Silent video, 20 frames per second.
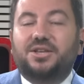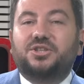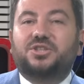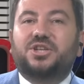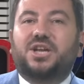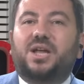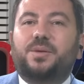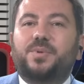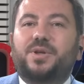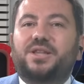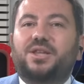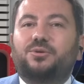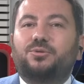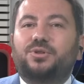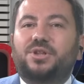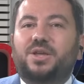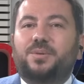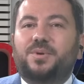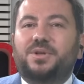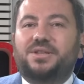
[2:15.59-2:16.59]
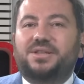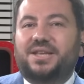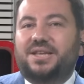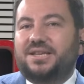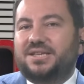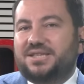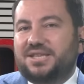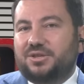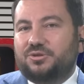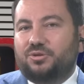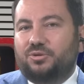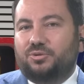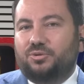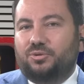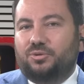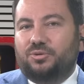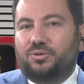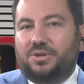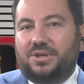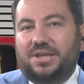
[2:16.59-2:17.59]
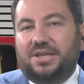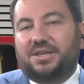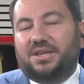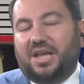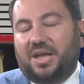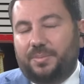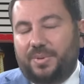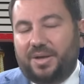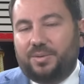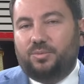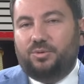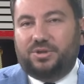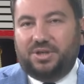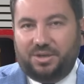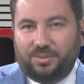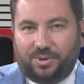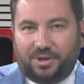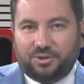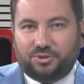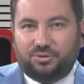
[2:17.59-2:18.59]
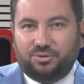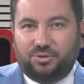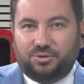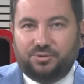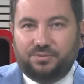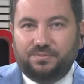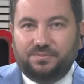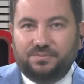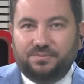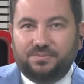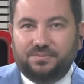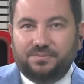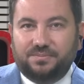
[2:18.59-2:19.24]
Camiada Gündem'in yeni sezonunun ilk haber bülteni başlıyor.